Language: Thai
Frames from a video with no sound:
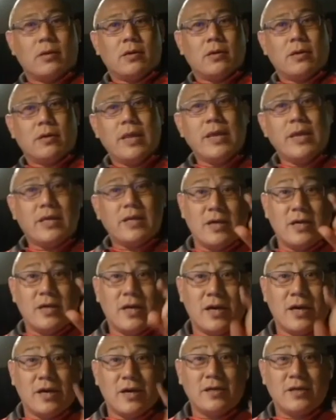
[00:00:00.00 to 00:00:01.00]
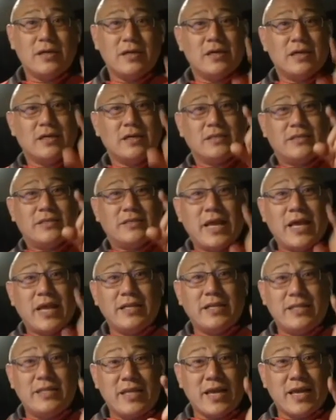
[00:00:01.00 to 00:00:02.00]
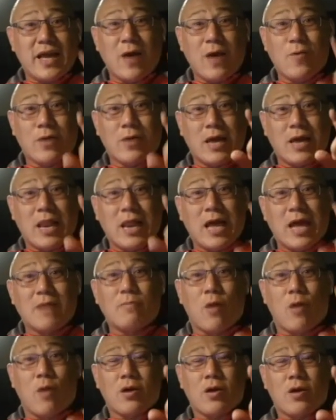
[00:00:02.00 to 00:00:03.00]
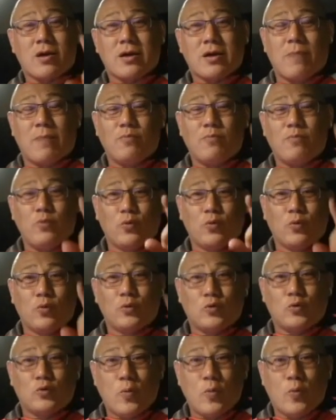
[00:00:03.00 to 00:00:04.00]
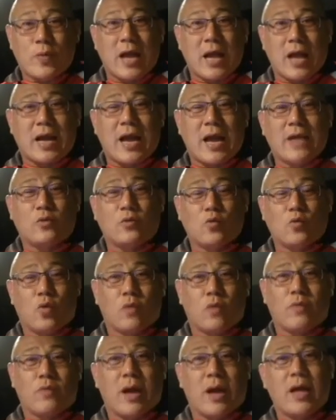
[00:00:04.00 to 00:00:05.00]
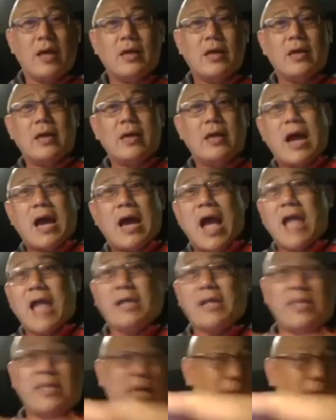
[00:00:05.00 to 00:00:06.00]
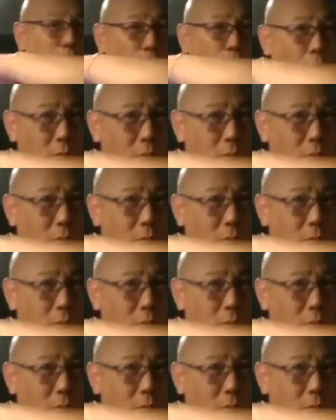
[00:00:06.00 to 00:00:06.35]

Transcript: นี่คือสิ่งที่เขากำลังบอกกับ YouTube ข้างไข่ทุกคนว่า ไอที่พวก